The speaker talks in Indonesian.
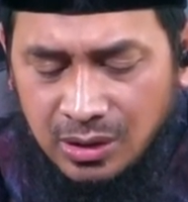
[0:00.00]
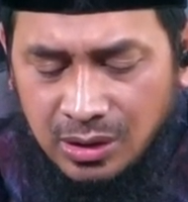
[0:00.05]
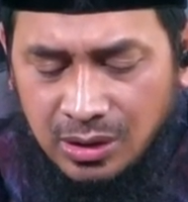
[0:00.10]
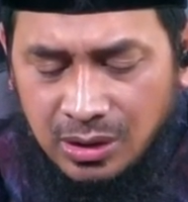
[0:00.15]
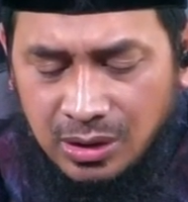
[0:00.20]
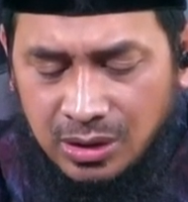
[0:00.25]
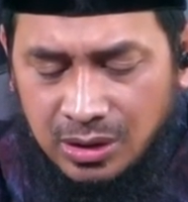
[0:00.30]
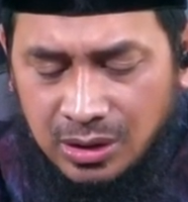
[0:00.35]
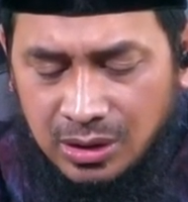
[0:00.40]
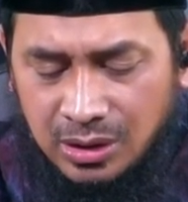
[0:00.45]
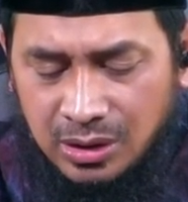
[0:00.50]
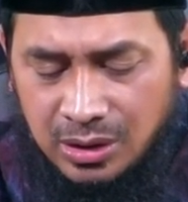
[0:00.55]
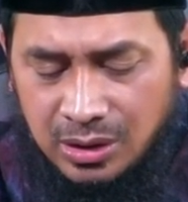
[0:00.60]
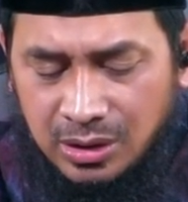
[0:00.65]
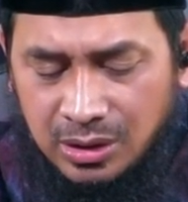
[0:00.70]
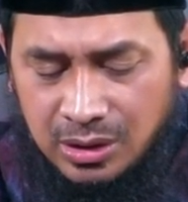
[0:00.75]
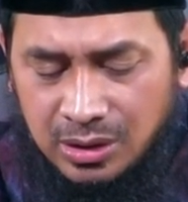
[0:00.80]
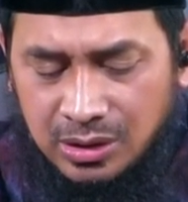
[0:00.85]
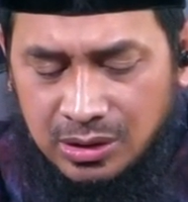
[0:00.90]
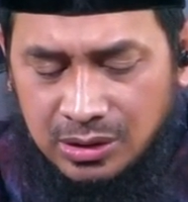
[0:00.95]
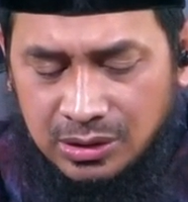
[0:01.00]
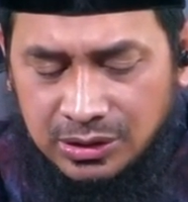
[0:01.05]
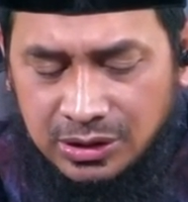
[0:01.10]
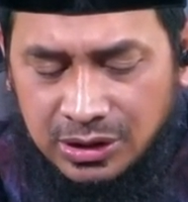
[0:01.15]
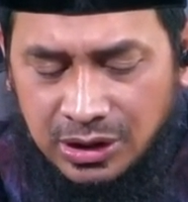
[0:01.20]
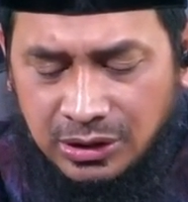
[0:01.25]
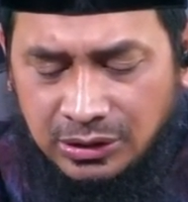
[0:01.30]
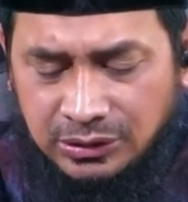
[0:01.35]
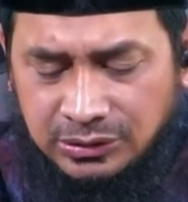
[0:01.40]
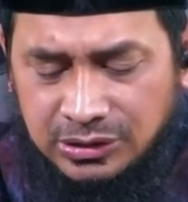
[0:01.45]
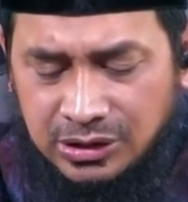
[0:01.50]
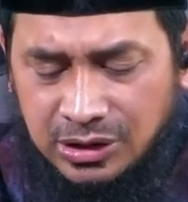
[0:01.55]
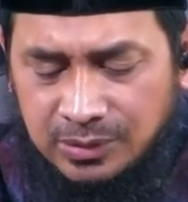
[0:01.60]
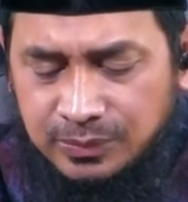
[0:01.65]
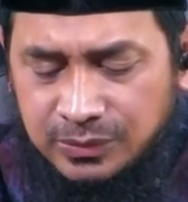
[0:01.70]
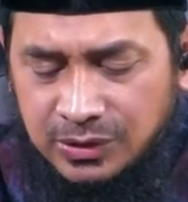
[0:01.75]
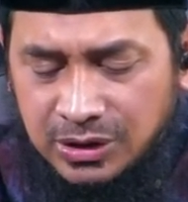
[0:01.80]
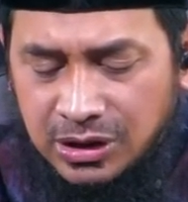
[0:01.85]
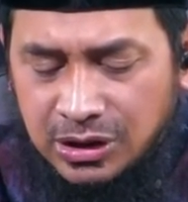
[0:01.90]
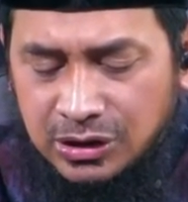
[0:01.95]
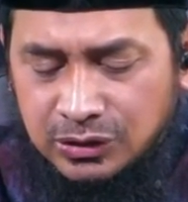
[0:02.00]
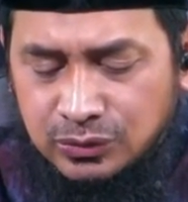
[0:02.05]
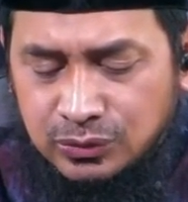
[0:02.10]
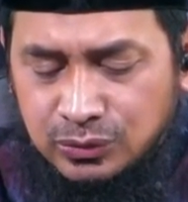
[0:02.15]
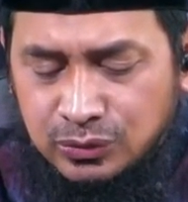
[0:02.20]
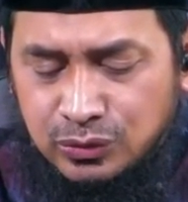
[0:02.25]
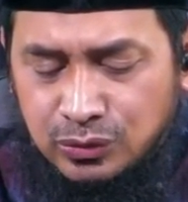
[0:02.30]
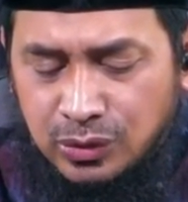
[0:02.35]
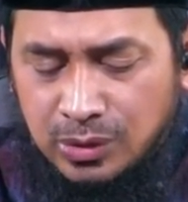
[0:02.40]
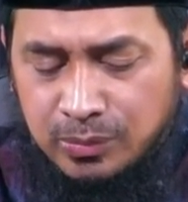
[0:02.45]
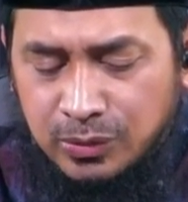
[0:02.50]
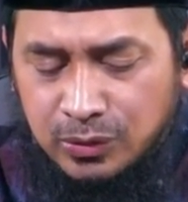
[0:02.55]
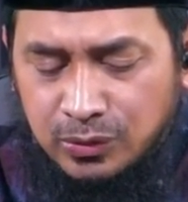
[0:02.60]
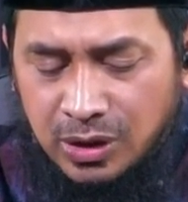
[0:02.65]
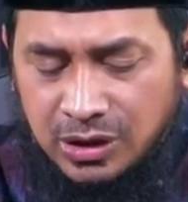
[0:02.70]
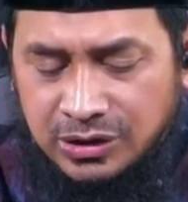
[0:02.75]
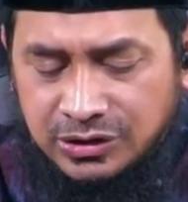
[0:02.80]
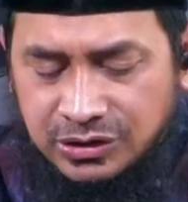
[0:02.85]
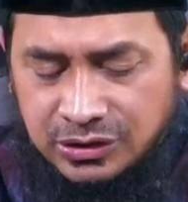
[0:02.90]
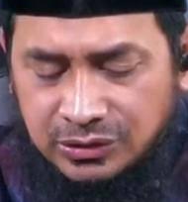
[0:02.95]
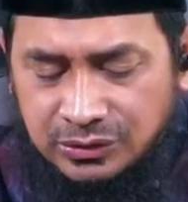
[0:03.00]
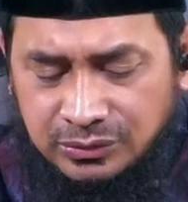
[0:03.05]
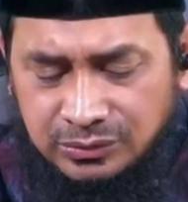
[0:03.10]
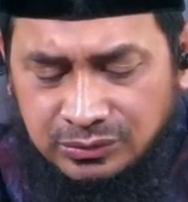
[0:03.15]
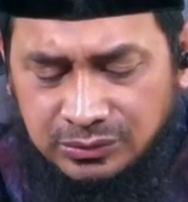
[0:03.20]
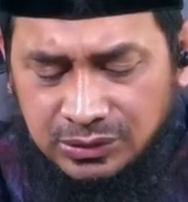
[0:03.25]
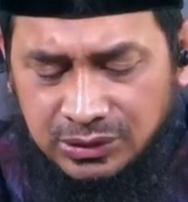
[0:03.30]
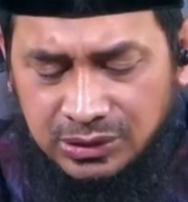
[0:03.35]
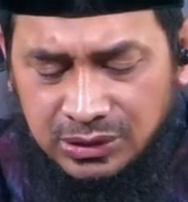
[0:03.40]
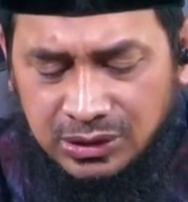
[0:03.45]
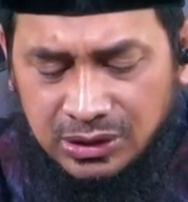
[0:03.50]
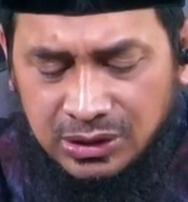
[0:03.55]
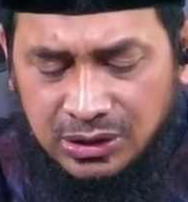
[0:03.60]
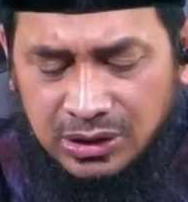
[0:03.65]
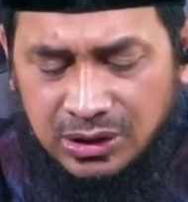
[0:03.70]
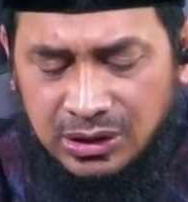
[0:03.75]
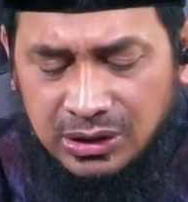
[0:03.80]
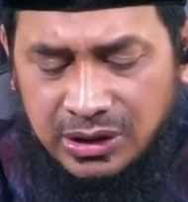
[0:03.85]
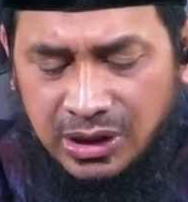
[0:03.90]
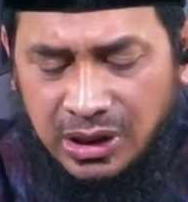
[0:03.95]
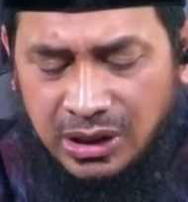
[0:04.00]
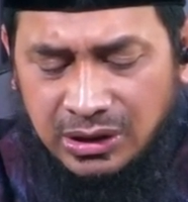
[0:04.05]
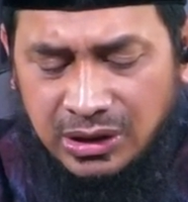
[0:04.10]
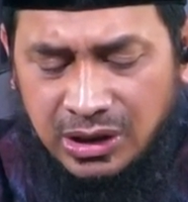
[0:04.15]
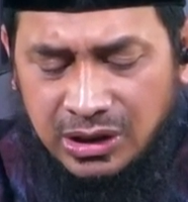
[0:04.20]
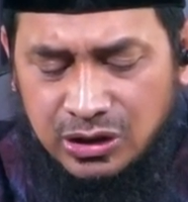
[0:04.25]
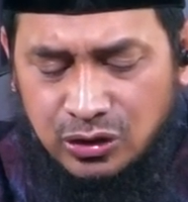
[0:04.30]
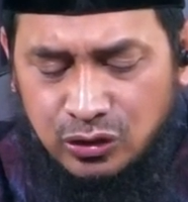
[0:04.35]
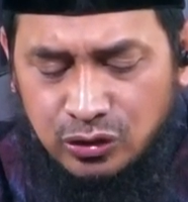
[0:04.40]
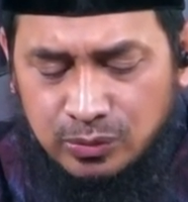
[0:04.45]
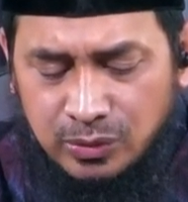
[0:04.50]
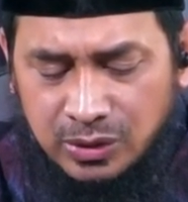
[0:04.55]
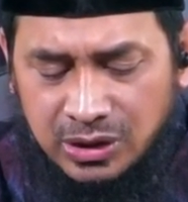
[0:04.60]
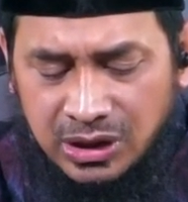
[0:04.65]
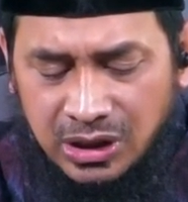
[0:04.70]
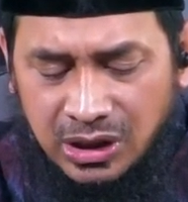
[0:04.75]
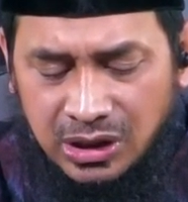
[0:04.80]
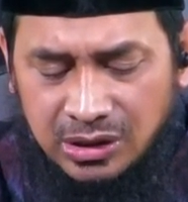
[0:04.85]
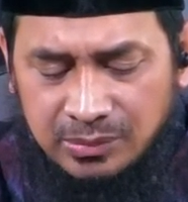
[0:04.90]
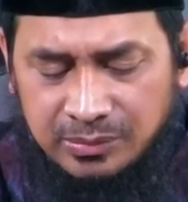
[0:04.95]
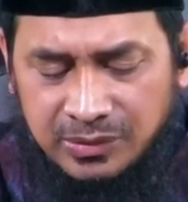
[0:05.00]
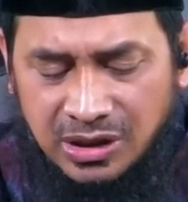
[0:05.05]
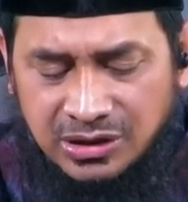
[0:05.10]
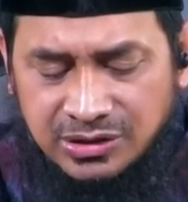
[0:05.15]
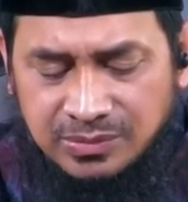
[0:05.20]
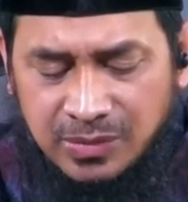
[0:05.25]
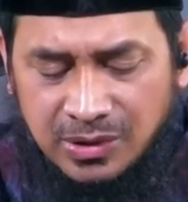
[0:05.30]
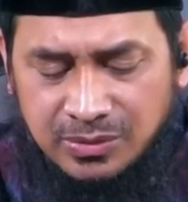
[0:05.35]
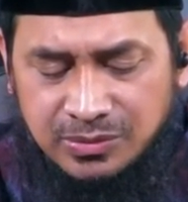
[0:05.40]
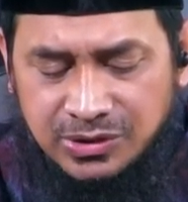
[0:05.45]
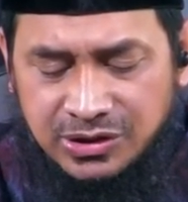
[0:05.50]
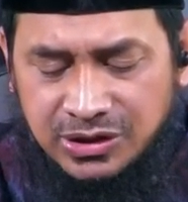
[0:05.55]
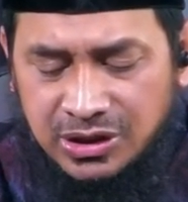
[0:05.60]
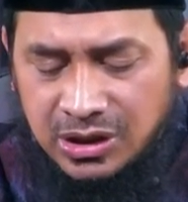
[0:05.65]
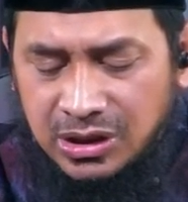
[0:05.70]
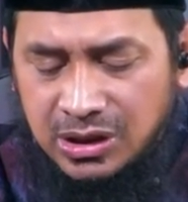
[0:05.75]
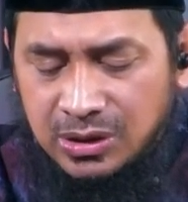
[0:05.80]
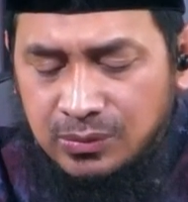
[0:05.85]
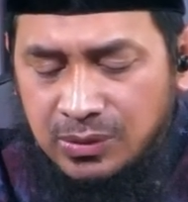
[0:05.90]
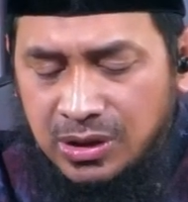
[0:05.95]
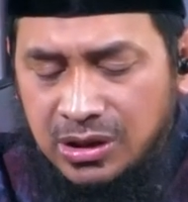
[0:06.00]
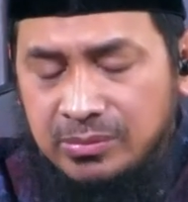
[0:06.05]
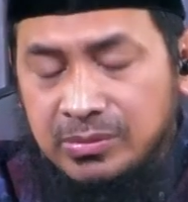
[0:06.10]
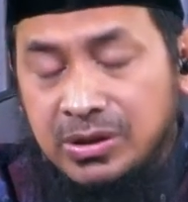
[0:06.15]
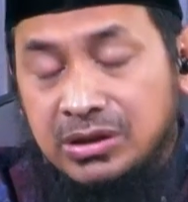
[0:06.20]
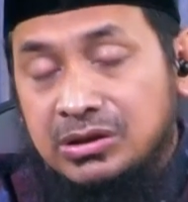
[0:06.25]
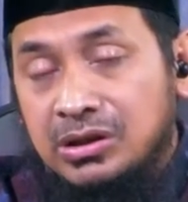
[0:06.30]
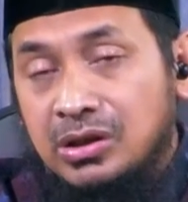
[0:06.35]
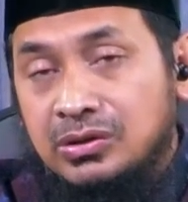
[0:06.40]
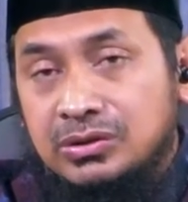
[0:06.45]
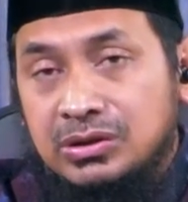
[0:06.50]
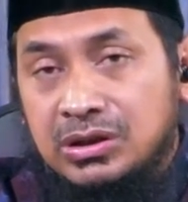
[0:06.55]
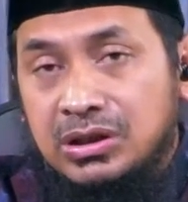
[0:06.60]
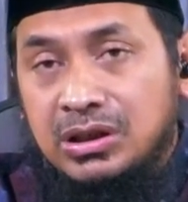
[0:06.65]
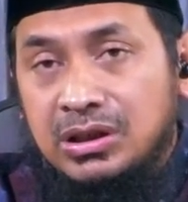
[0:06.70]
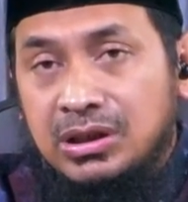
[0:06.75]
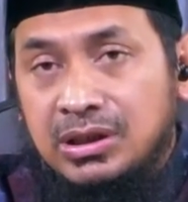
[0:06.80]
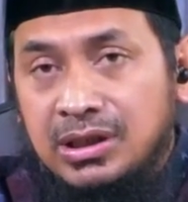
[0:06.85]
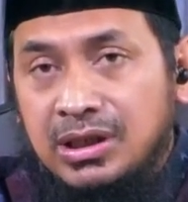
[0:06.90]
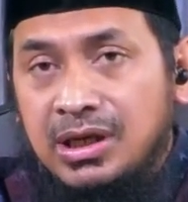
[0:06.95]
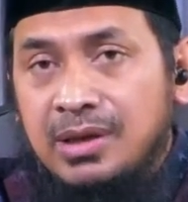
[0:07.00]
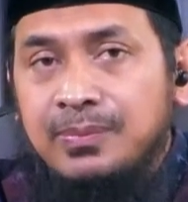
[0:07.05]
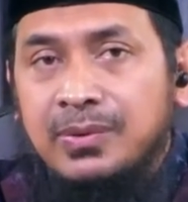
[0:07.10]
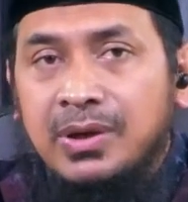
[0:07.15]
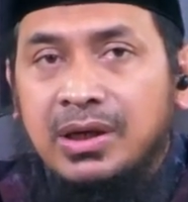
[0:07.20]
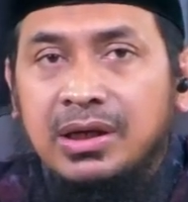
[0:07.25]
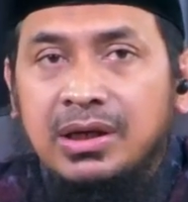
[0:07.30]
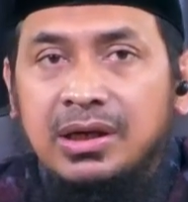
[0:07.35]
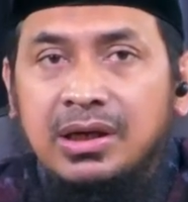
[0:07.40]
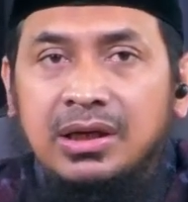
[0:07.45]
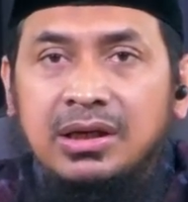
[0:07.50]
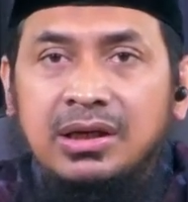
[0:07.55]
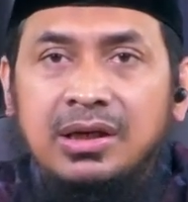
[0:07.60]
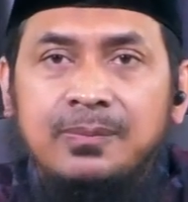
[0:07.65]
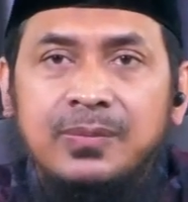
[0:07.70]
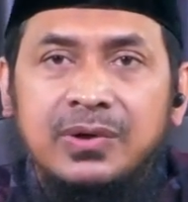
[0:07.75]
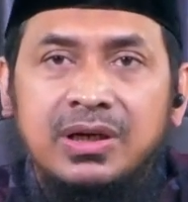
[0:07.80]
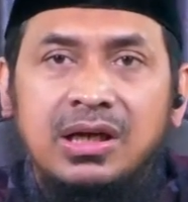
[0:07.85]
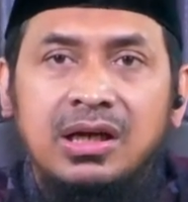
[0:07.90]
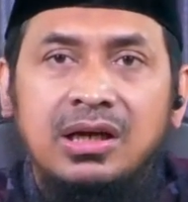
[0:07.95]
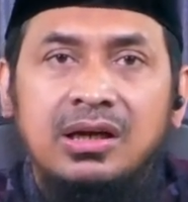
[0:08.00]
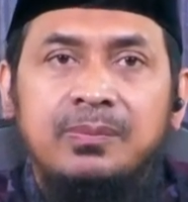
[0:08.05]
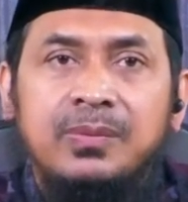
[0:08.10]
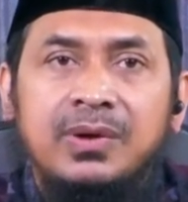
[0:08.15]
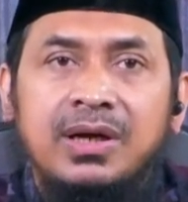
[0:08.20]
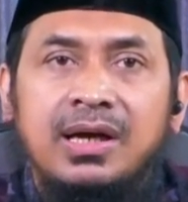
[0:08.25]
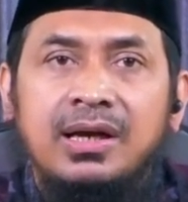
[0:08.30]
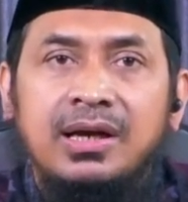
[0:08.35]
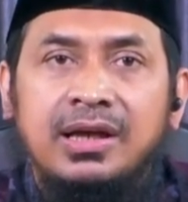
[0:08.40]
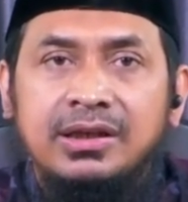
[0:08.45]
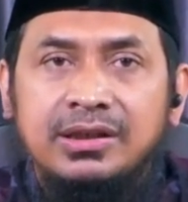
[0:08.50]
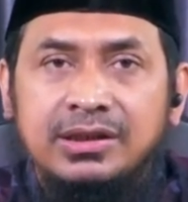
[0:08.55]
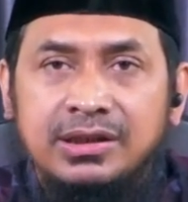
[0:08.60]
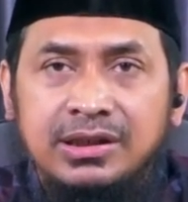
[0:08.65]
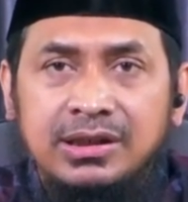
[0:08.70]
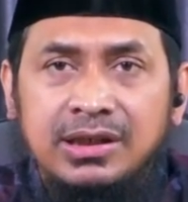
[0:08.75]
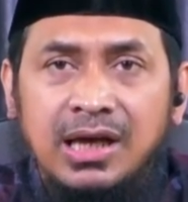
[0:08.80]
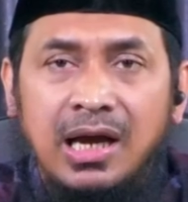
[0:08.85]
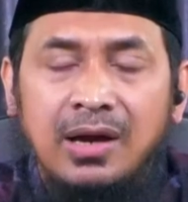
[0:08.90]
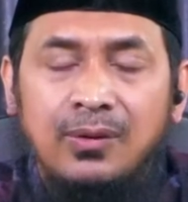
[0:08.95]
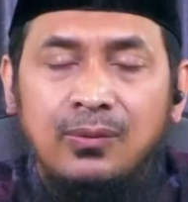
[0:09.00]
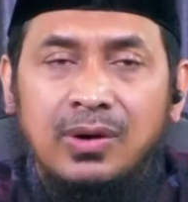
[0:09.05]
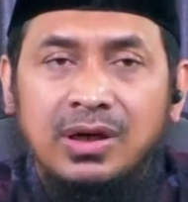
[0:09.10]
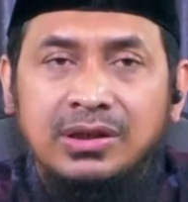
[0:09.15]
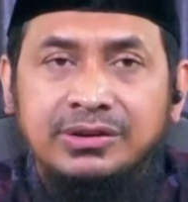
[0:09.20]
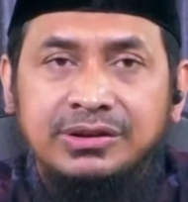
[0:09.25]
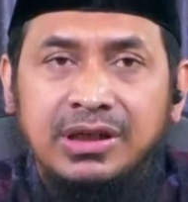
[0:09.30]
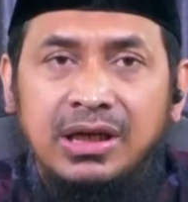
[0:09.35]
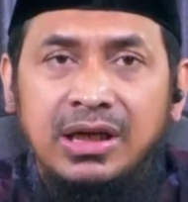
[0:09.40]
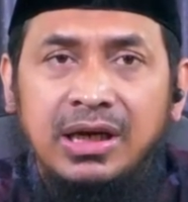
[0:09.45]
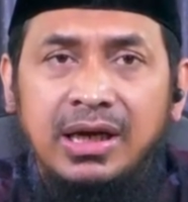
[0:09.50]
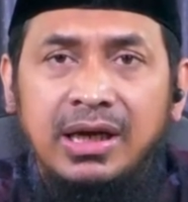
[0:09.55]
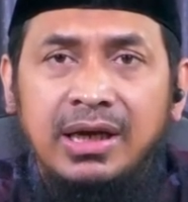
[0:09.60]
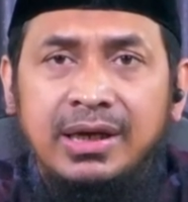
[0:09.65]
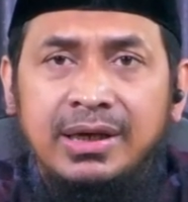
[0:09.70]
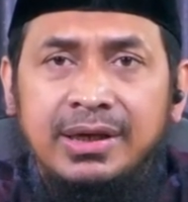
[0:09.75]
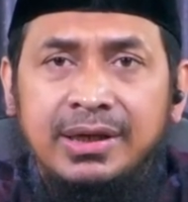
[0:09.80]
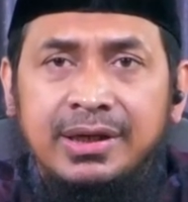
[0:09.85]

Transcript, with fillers: uh, ya tidak pula tujuan berdoa di situ. Lian hadir umur kanat min asbab syirki wa ibadat Kenapa? Karena perkara-perkara ini awalnya lah